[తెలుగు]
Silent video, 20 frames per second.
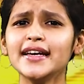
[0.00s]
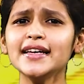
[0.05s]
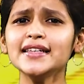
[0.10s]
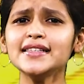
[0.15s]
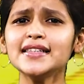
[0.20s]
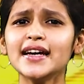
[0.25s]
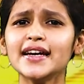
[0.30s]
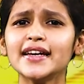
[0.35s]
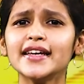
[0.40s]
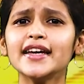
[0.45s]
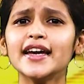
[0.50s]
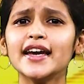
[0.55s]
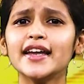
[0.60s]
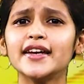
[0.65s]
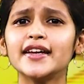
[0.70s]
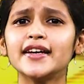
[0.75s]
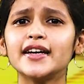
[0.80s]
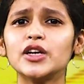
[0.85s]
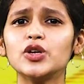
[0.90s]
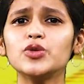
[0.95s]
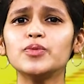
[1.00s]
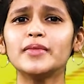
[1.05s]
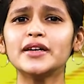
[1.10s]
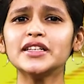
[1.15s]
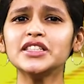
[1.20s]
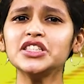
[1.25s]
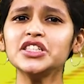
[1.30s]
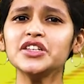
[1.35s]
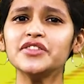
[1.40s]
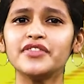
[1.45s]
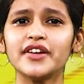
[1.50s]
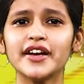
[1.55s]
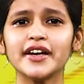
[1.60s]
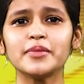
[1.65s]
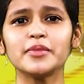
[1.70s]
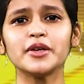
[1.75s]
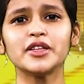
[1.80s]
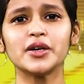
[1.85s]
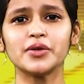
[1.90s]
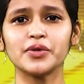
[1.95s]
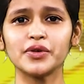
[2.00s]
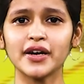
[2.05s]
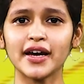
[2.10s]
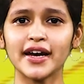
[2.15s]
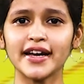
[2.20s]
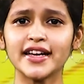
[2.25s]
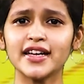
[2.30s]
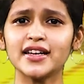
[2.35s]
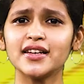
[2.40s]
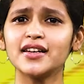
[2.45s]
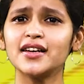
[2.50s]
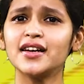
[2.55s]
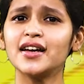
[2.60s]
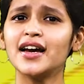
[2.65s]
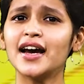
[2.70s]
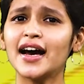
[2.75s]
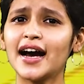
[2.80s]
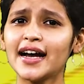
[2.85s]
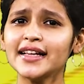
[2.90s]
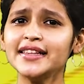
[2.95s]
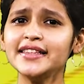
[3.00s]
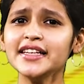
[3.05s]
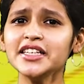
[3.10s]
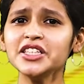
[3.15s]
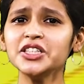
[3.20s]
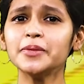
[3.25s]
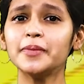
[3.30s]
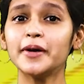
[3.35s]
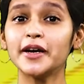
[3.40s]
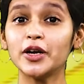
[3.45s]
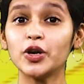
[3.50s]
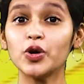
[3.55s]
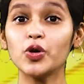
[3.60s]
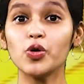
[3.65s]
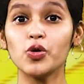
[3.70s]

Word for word: ఈసారి ఎన్నికలు మంచి వేడి మీద ఉన్నాయి అధ్యక్ష బరిలో